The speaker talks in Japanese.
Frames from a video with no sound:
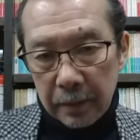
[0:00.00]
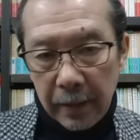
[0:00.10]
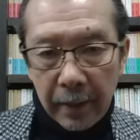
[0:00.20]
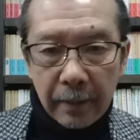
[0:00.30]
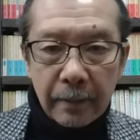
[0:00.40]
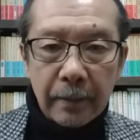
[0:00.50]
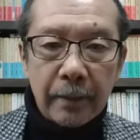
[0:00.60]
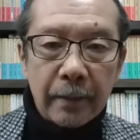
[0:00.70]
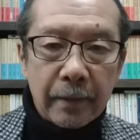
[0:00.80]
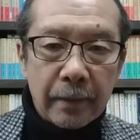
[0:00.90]
ね。
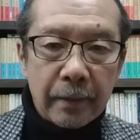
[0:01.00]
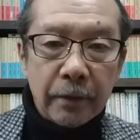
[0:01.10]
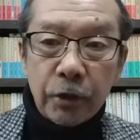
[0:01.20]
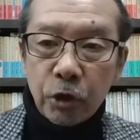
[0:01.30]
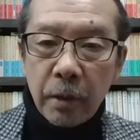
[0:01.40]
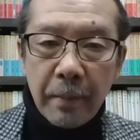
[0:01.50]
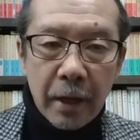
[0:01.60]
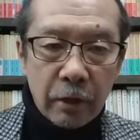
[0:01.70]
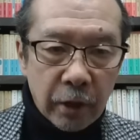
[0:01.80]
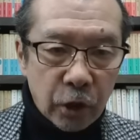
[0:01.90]
うん、20年
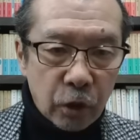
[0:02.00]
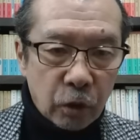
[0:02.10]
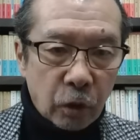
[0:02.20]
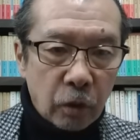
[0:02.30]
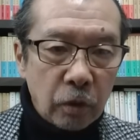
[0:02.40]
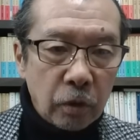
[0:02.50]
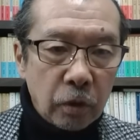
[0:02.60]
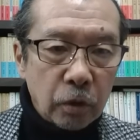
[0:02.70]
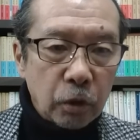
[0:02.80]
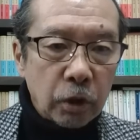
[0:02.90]
前の出来事。
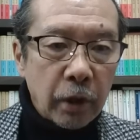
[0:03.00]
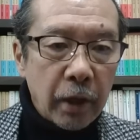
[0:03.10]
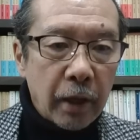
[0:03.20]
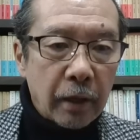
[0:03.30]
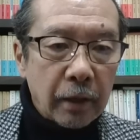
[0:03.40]
そしてね、